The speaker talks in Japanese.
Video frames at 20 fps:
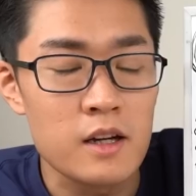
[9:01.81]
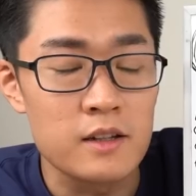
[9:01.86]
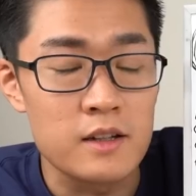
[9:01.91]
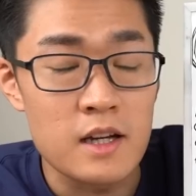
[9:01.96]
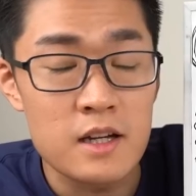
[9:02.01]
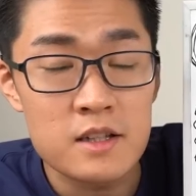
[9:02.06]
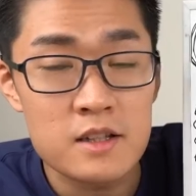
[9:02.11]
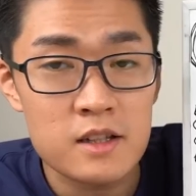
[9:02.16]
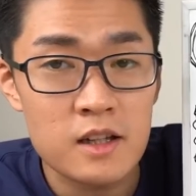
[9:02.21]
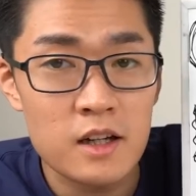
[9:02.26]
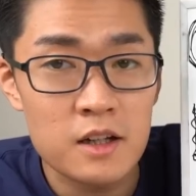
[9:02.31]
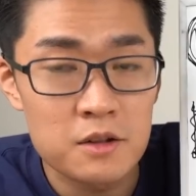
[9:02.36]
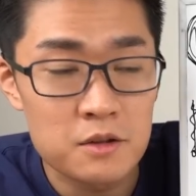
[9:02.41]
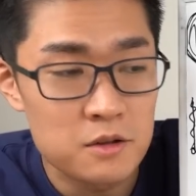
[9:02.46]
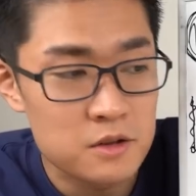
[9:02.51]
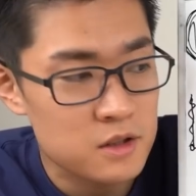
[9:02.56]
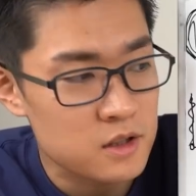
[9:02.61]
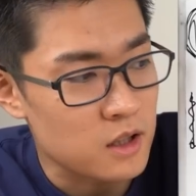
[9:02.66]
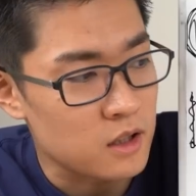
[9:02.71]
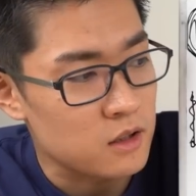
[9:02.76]
電子回路
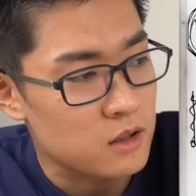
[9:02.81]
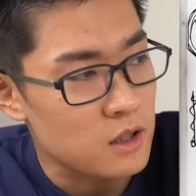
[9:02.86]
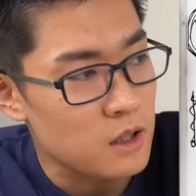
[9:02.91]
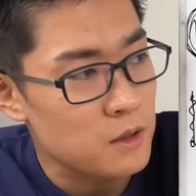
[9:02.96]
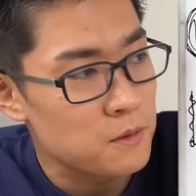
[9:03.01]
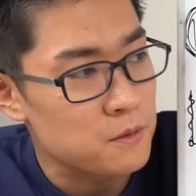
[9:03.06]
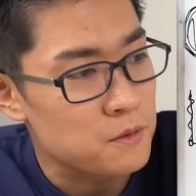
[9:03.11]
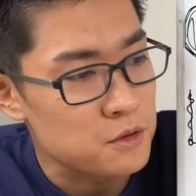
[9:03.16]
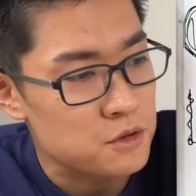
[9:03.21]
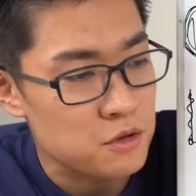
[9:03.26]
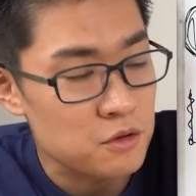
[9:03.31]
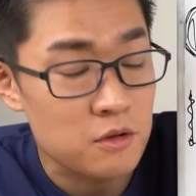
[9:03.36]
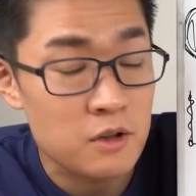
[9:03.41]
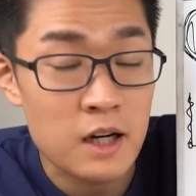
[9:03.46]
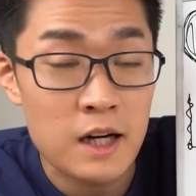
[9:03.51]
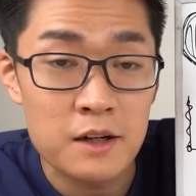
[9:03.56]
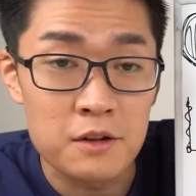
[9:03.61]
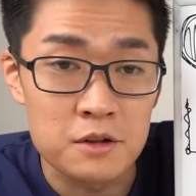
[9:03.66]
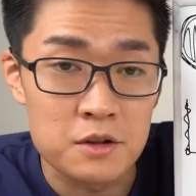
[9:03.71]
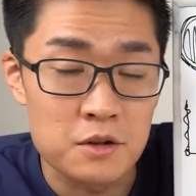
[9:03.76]
を使った復調
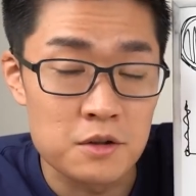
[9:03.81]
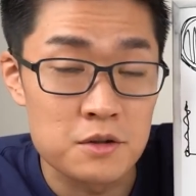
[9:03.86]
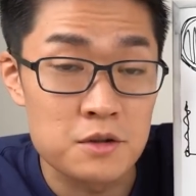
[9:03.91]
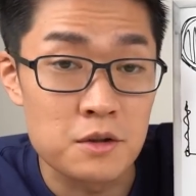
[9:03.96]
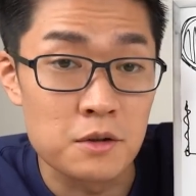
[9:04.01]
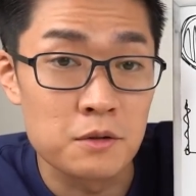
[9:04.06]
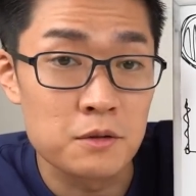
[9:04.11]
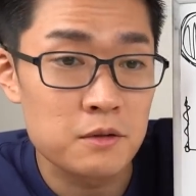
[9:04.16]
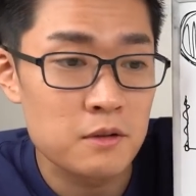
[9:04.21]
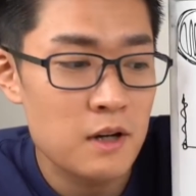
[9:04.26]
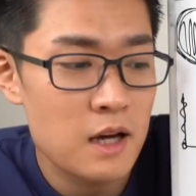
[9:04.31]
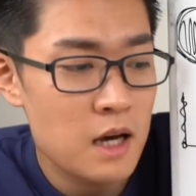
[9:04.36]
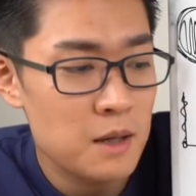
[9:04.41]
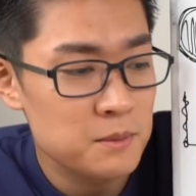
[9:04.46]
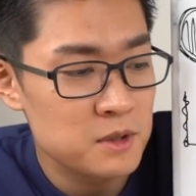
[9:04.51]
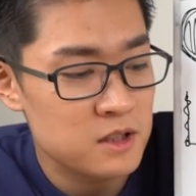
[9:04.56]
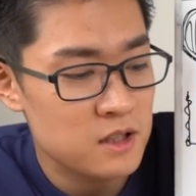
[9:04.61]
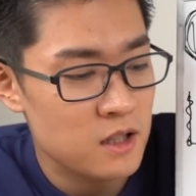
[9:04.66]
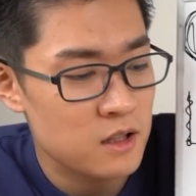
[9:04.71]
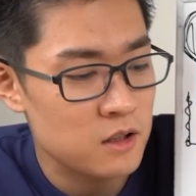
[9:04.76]
回路とソフトウェア
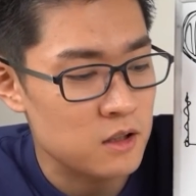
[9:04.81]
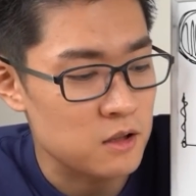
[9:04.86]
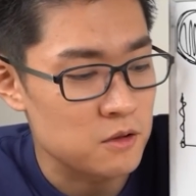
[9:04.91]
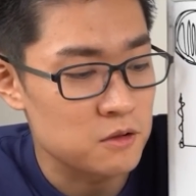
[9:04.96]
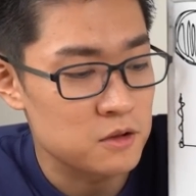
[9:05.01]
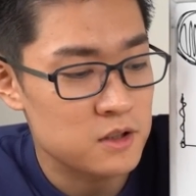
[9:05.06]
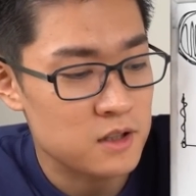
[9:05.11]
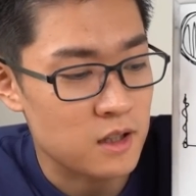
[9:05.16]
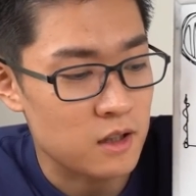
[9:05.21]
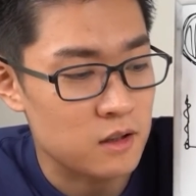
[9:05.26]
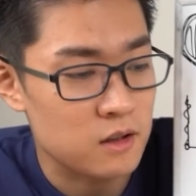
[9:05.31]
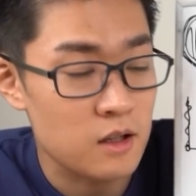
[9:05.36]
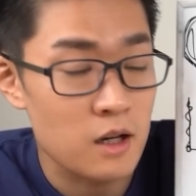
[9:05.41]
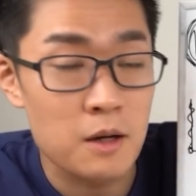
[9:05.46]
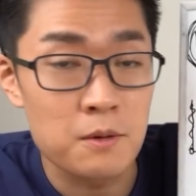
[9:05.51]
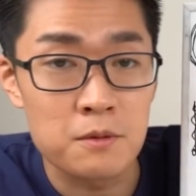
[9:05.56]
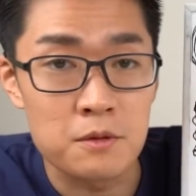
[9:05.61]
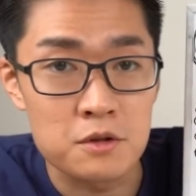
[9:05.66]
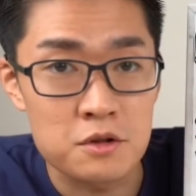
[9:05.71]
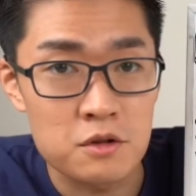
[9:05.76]
無線機を使っ
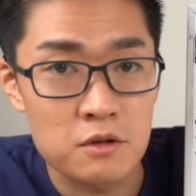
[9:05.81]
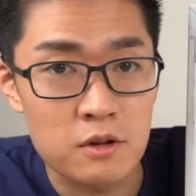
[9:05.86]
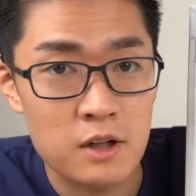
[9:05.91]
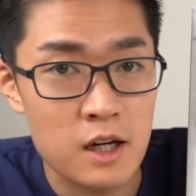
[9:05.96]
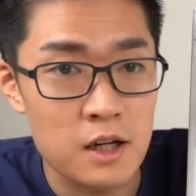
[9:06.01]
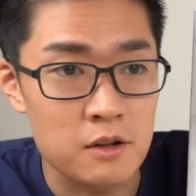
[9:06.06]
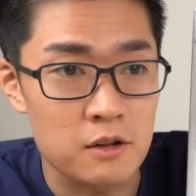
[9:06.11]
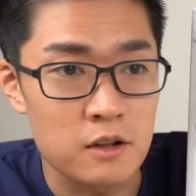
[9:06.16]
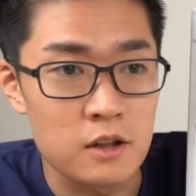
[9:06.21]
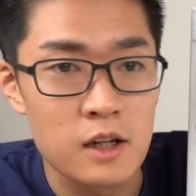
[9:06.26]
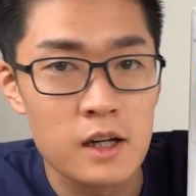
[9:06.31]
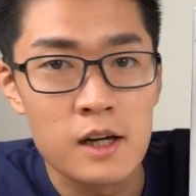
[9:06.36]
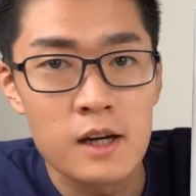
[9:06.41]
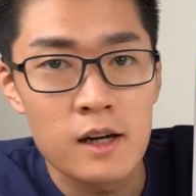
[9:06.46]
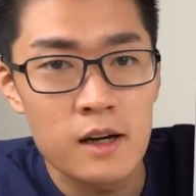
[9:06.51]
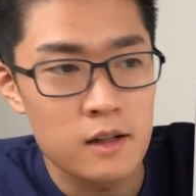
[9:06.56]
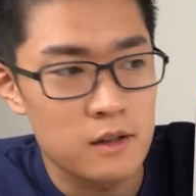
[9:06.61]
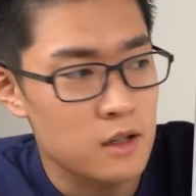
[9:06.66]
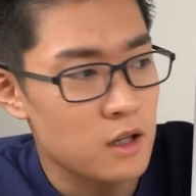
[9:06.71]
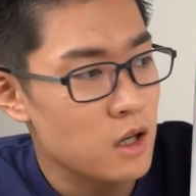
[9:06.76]
た復調回路
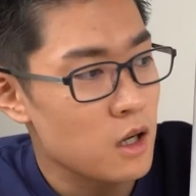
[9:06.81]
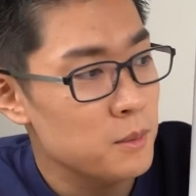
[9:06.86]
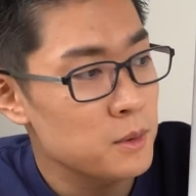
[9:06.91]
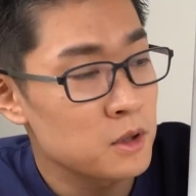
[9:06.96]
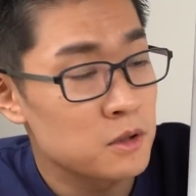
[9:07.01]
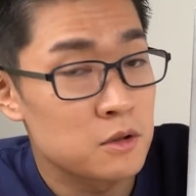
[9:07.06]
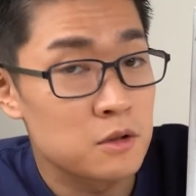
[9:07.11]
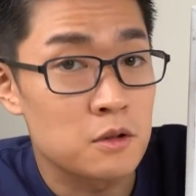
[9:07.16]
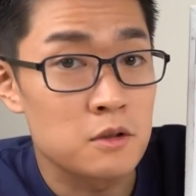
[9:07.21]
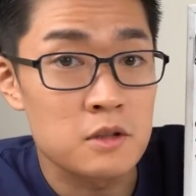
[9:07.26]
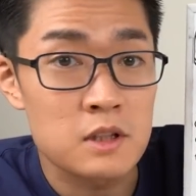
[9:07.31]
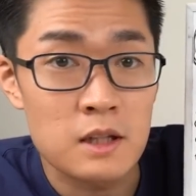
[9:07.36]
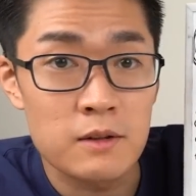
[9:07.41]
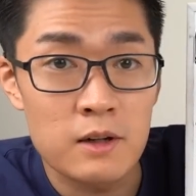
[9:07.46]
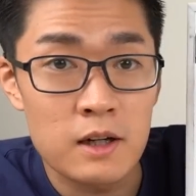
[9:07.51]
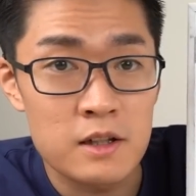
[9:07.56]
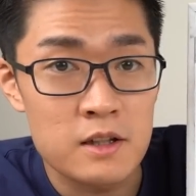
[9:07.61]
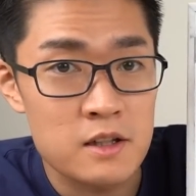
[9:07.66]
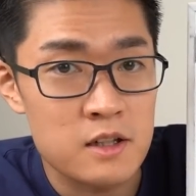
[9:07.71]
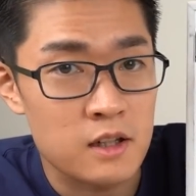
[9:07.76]
中身の動作
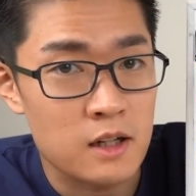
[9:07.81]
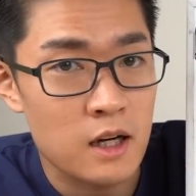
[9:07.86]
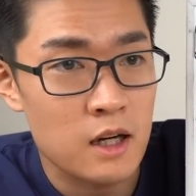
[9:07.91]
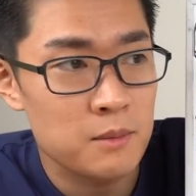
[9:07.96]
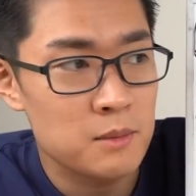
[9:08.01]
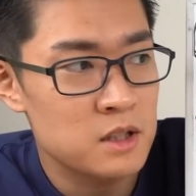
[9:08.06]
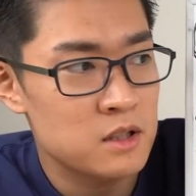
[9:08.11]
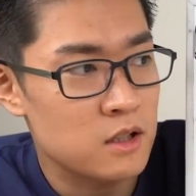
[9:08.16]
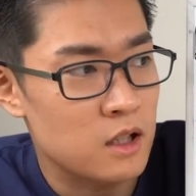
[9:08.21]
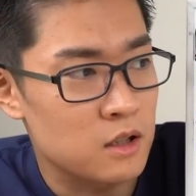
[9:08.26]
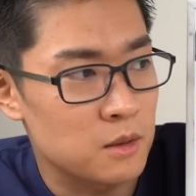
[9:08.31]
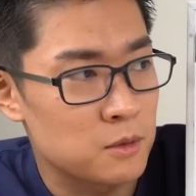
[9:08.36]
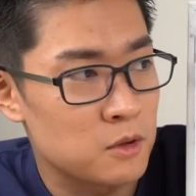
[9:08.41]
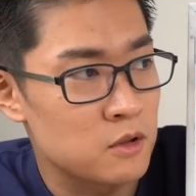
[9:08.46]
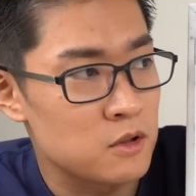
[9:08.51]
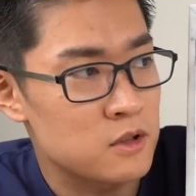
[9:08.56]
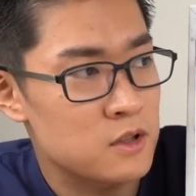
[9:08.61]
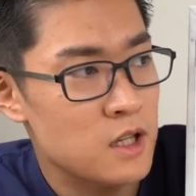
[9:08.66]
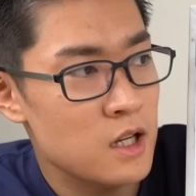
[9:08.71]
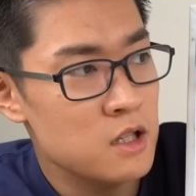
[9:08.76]
は違いますけど
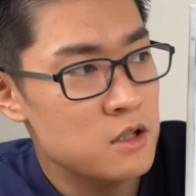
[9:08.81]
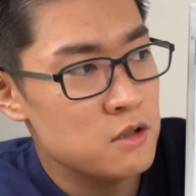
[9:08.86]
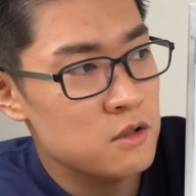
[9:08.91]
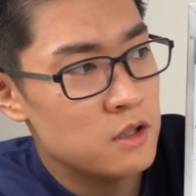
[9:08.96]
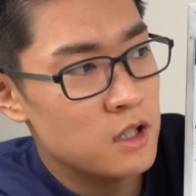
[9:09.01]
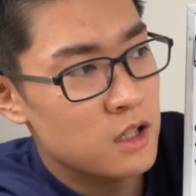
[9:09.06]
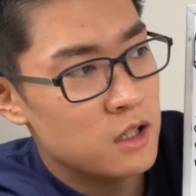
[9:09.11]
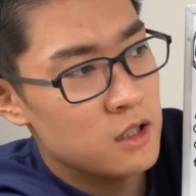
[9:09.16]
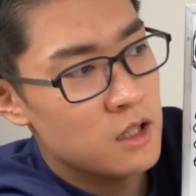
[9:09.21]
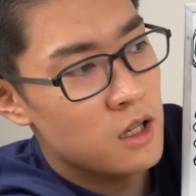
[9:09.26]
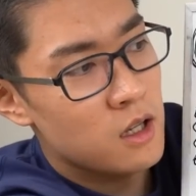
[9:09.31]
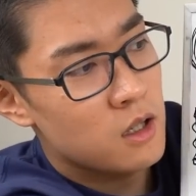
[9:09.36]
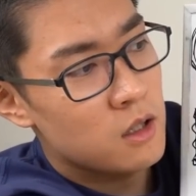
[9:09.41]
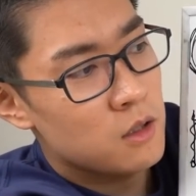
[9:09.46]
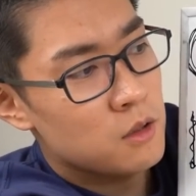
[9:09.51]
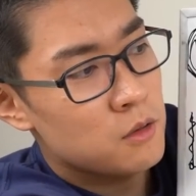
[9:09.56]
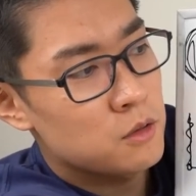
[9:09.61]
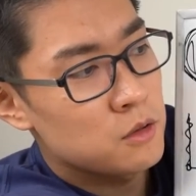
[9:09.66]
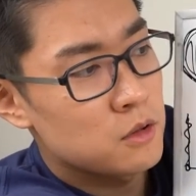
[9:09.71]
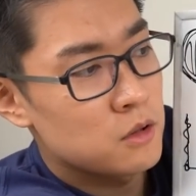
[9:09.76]
も最終的な
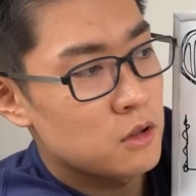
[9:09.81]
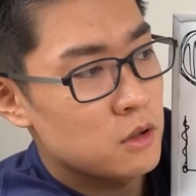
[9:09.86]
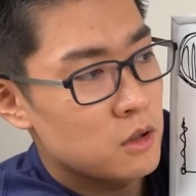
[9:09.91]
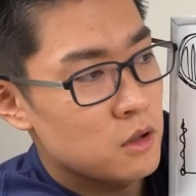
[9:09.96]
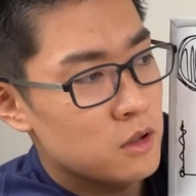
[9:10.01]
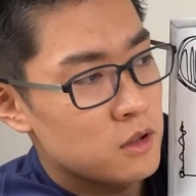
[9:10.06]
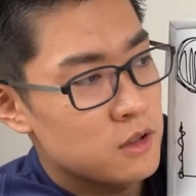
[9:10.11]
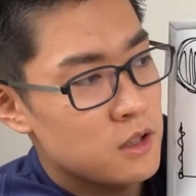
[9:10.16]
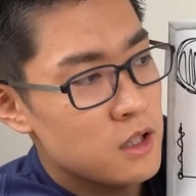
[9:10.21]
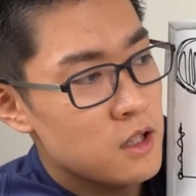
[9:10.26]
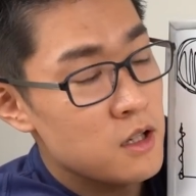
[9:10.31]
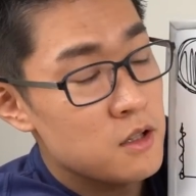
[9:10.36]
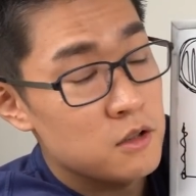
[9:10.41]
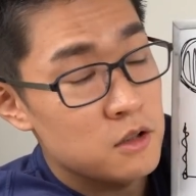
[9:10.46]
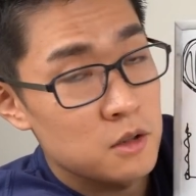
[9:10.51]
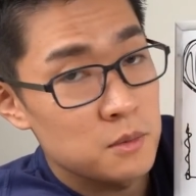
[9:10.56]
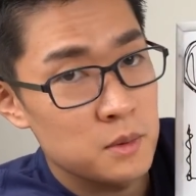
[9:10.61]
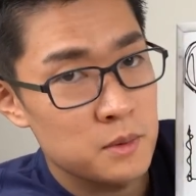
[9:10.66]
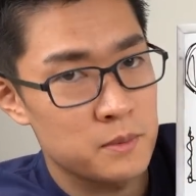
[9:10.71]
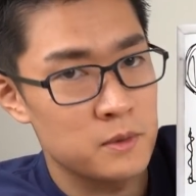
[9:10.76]
この出てく
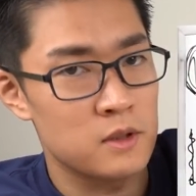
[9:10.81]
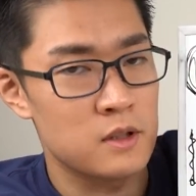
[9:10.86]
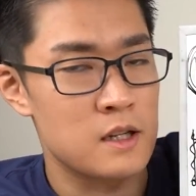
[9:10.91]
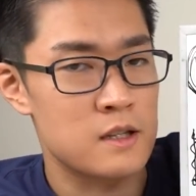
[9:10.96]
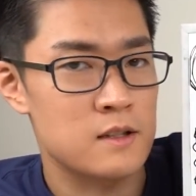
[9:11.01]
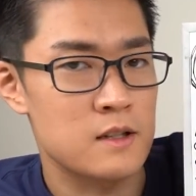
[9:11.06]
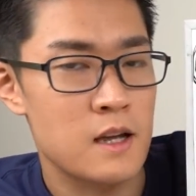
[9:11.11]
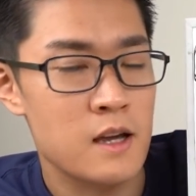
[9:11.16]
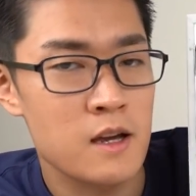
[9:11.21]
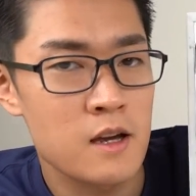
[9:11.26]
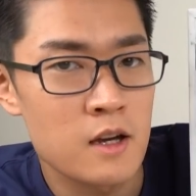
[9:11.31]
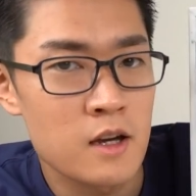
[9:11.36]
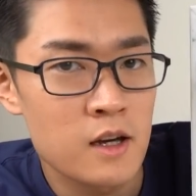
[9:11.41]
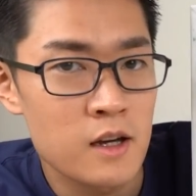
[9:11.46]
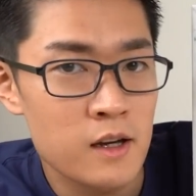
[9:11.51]
る部分ですね